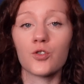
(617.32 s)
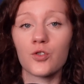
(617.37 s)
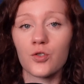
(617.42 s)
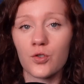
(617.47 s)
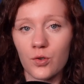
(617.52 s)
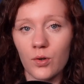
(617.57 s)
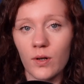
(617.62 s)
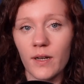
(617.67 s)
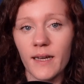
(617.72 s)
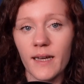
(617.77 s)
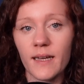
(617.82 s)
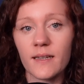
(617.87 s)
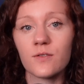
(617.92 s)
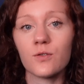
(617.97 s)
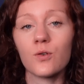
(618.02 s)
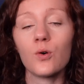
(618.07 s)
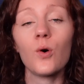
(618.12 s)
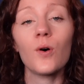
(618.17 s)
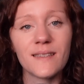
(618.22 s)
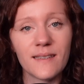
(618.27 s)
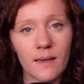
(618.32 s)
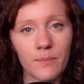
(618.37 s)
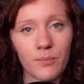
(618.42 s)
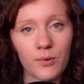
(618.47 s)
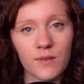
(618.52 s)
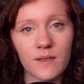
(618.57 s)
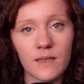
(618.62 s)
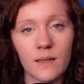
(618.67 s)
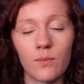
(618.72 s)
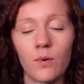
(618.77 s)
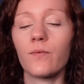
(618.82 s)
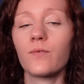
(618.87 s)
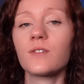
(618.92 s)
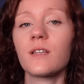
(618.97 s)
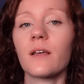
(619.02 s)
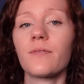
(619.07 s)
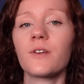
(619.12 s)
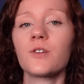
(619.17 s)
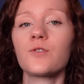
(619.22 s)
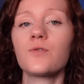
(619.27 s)
sur les réseaux, c'est possible. Vous
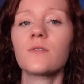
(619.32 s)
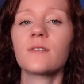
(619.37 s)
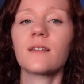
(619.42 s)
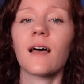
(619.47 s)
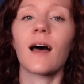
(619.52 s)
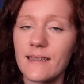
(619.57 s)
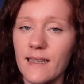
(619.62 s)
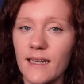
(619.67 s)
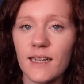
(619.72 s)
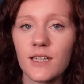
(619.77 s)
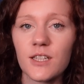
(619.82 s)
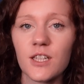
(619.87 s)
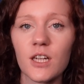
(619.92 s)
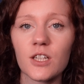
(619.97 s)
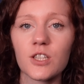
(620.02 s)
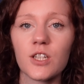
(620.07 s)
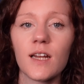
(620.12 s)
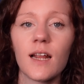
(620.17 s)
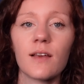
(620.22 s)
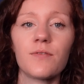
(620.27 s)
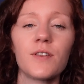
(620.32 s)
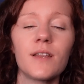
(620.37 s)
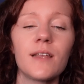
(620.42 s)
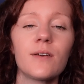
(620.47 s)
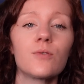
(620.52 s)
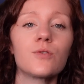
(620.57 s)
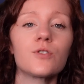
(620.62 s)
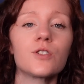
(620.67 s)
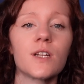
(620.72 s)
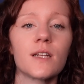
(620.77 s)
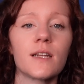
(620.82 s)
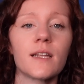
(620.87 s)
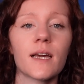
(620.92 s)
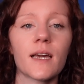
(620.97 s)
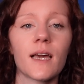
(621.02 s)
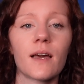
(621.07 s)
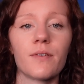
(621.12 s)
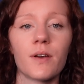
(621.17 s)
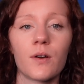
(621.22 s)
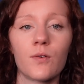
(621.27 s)
avez juste à télécharger la vidéo
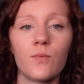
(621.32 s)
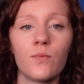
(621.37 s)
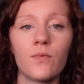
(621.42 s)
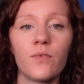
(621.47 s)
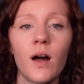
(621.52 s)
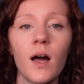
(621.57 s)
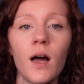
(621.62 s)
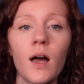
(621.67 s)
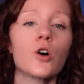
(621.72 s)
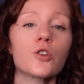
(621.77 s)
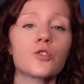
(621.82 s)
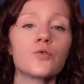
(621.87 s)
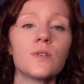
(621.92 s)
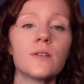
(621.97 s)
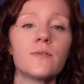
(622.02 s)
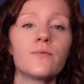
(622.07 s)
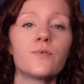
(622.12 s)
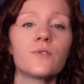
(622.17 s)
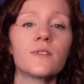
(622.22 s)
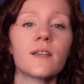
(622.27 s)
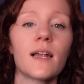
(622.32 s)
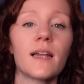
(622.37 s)
générée avec Canva. Ensuite, vous